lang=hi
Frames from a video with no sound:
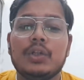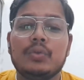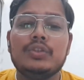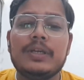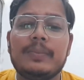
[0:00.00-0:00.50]

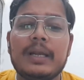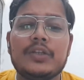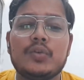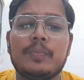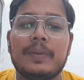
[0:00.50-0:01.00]
तो ये हमारा
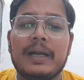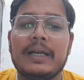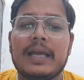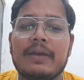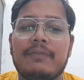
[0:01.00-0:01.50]
जो
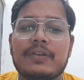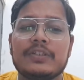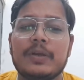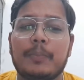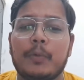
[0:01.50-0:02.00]
ब्लड है
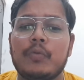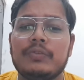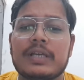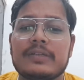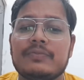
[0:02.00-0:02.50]
फर्स्ट
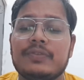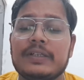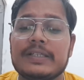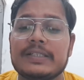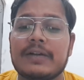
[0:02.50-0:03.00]
प्रूव या
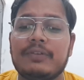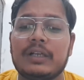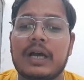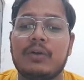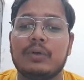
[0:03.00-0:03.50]
फिर डिस्कवर्ड
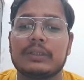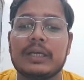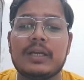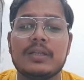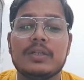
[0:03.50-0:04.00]
कहाँ हुआ था